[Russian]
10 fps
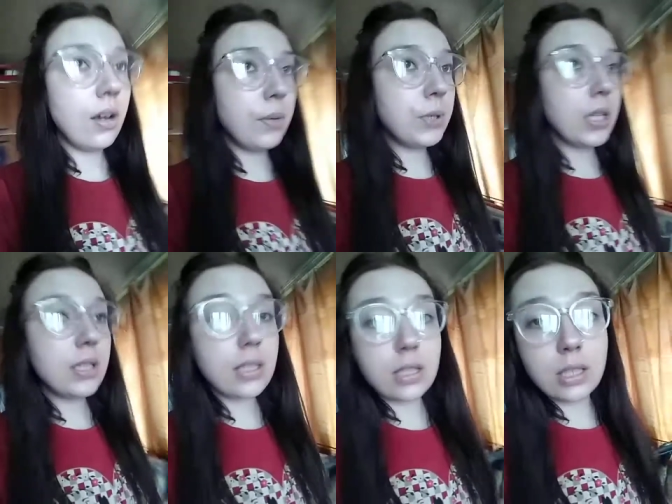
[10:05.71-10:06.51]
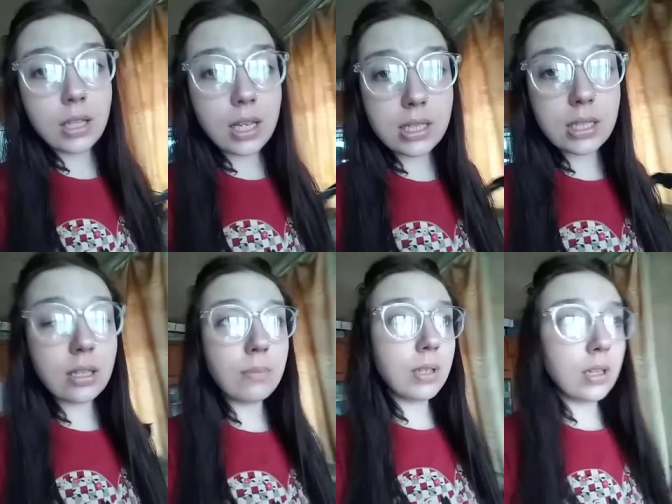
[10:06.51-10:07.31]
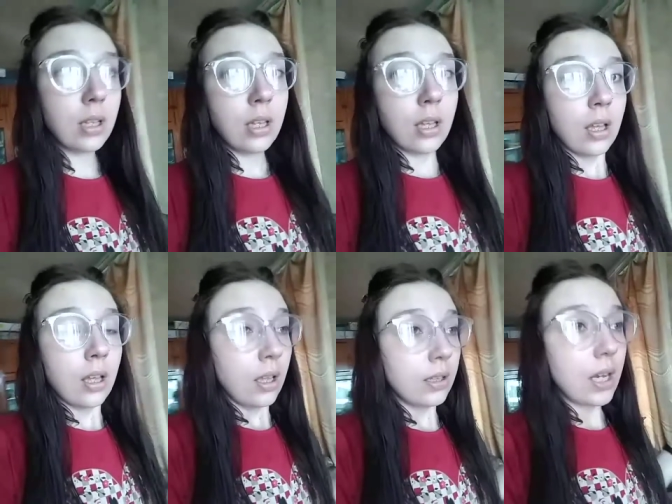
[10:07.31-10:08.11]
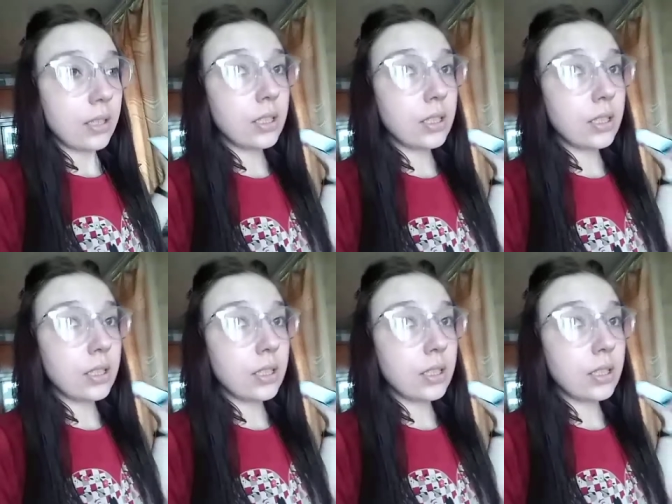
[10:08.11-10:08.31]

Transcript: общаться с одноклассниками на